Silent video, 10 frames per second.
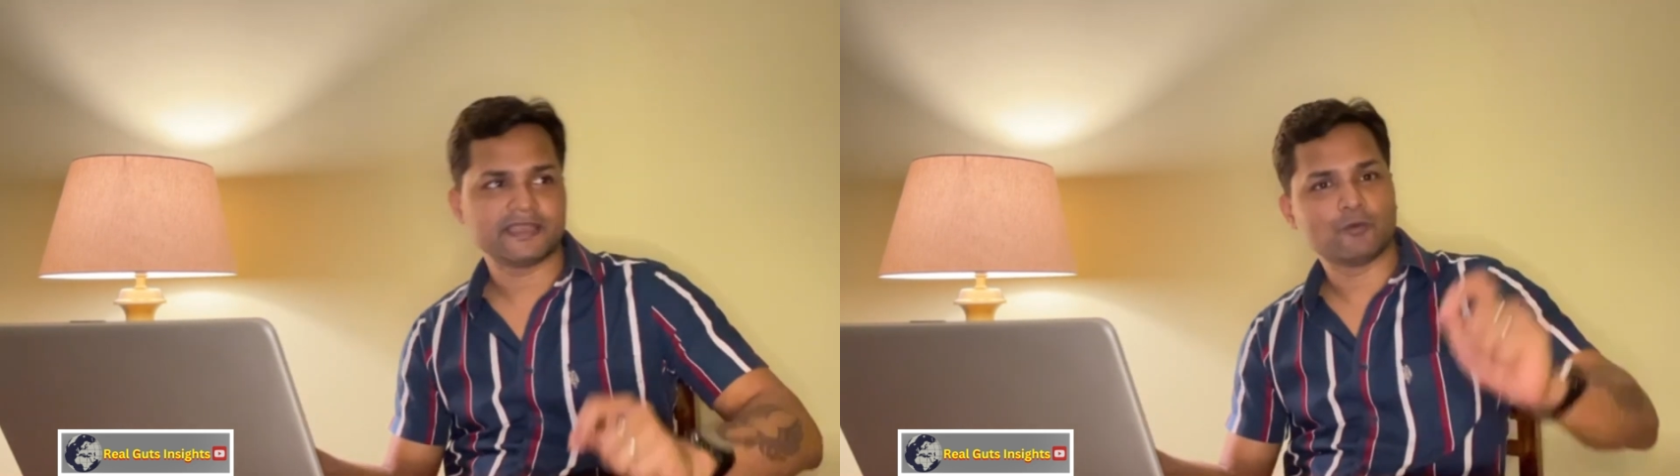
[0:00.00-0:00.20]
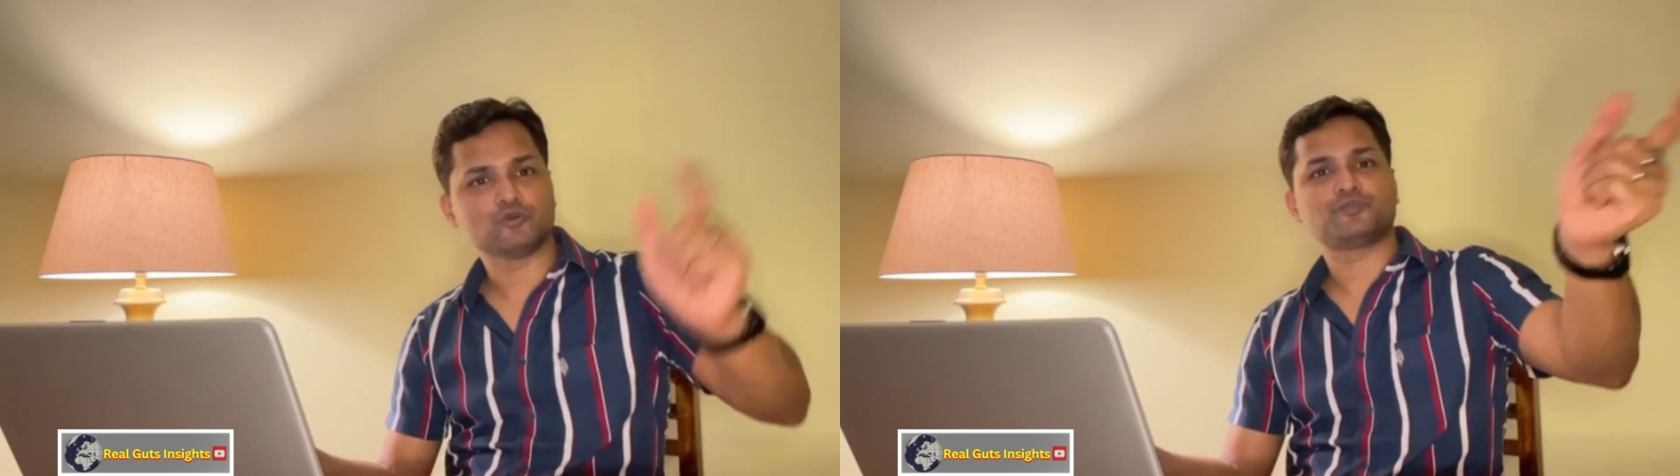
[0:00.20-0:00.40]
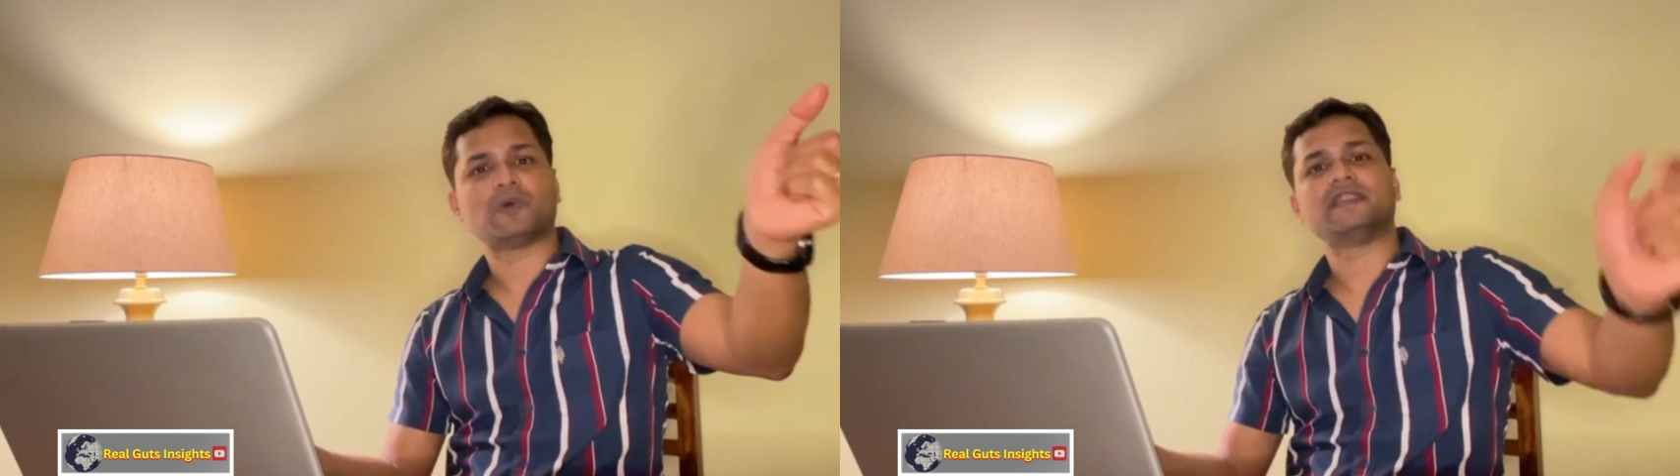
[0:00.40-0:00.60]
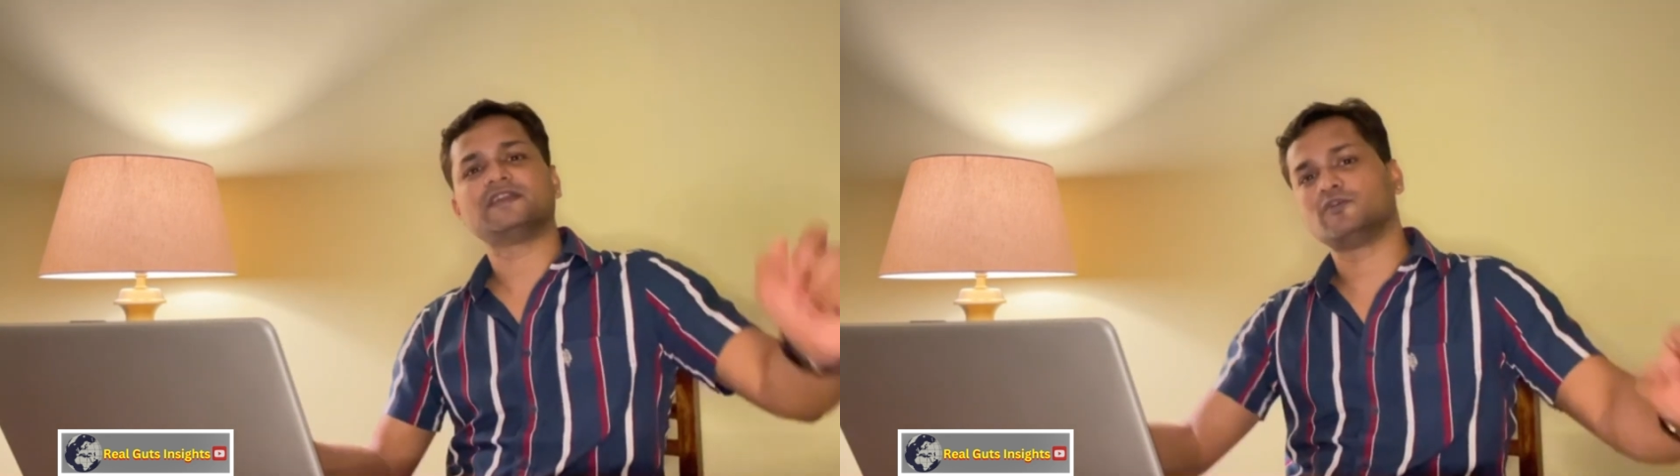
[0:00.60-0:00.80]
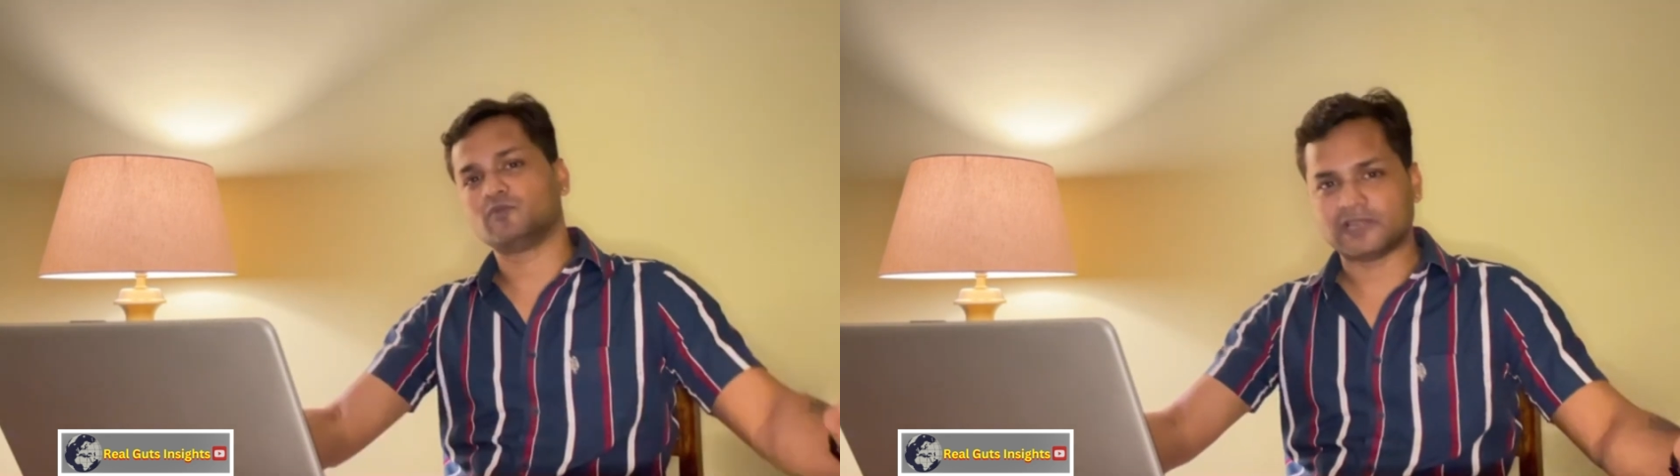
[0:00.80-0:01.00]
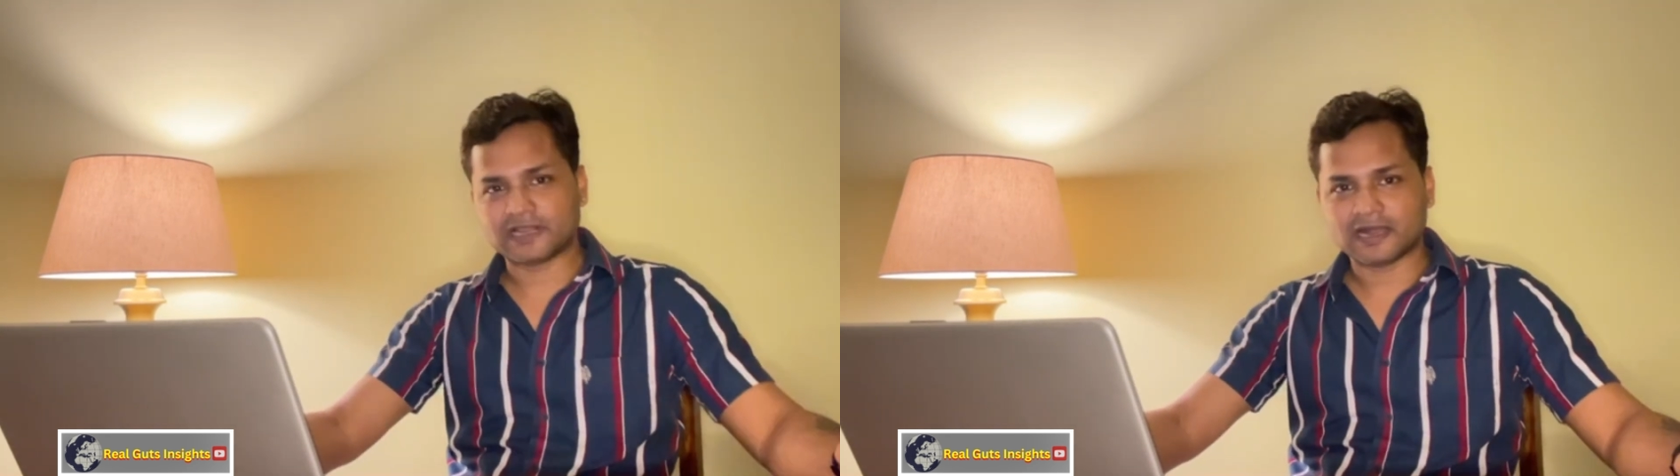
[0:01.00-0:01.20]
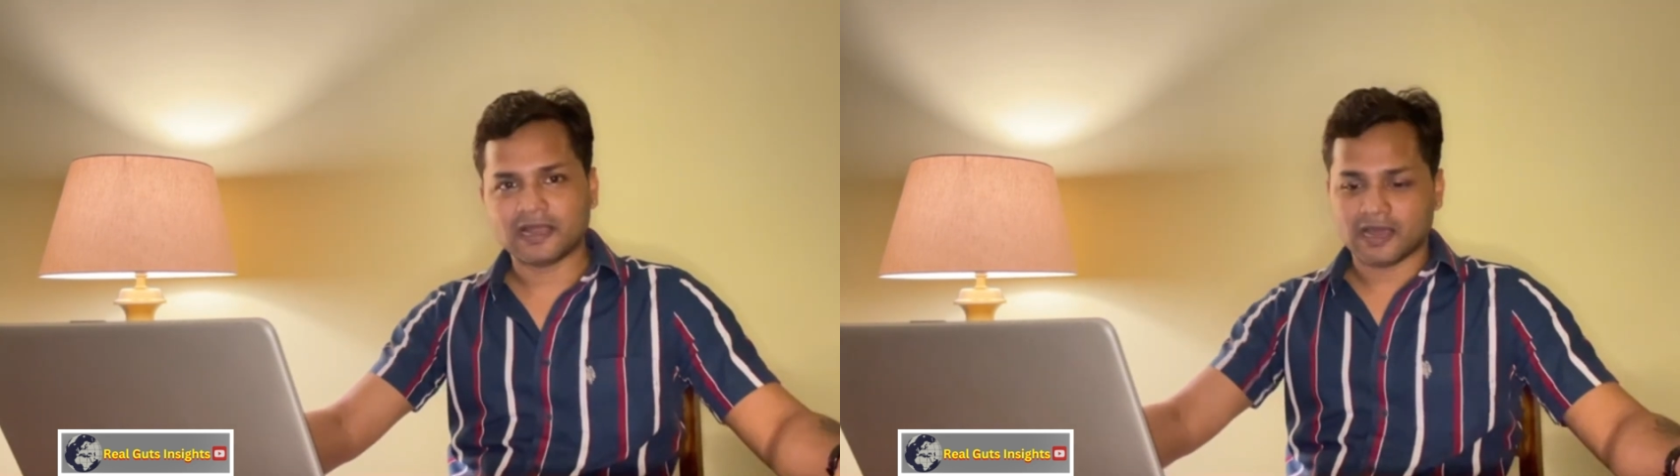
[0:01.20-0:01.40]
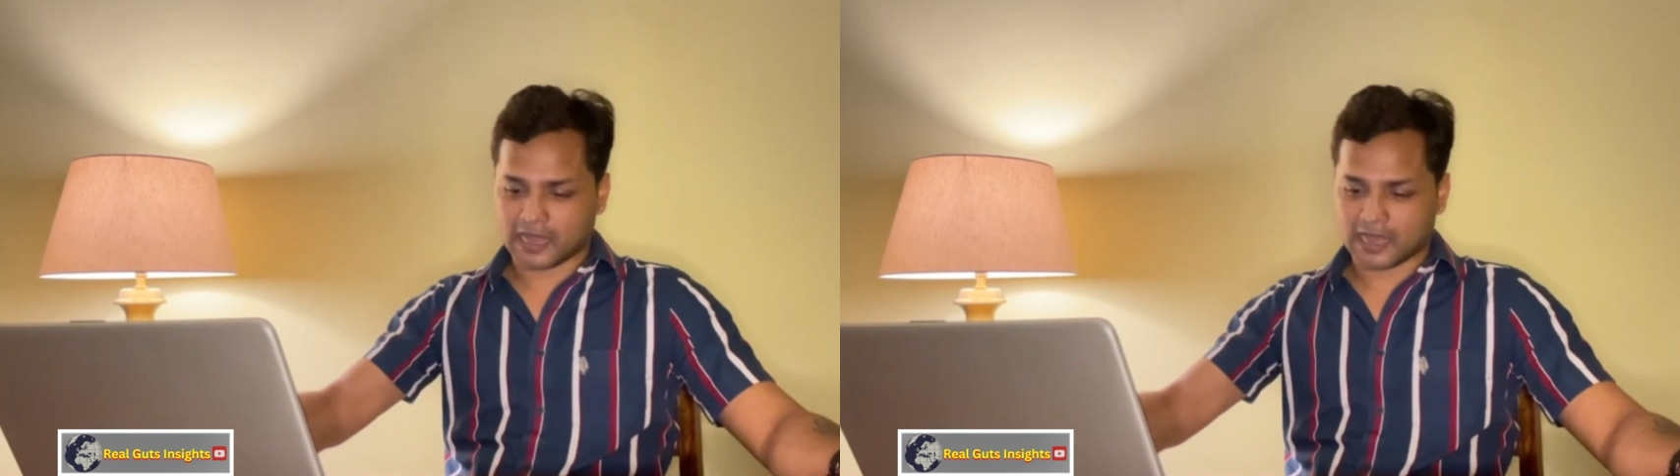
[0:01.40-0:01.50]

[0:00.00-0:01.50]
ये उस पार्टी को बोलेगा